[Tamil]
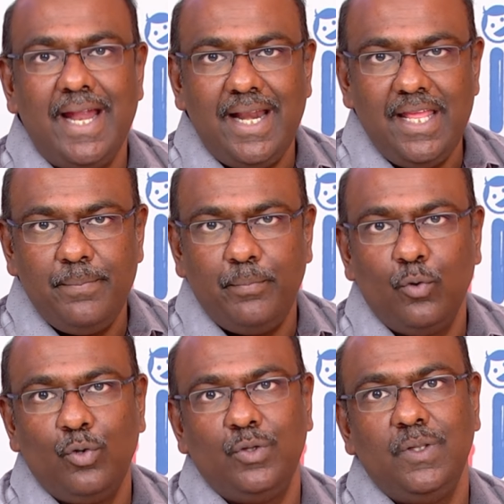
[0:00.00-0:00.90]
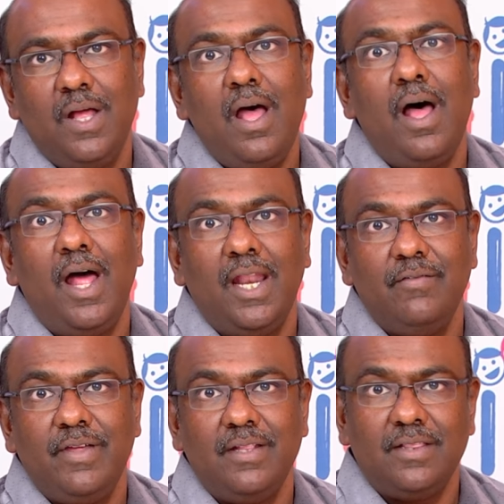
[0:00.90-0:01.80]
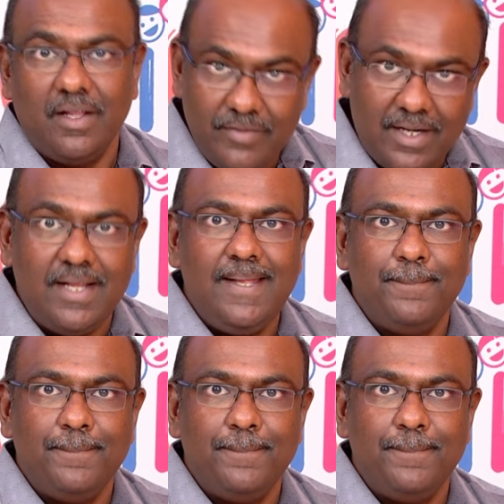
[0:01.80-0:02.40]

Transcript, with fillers: எடை பொறுத்து தான் அளவே தவிர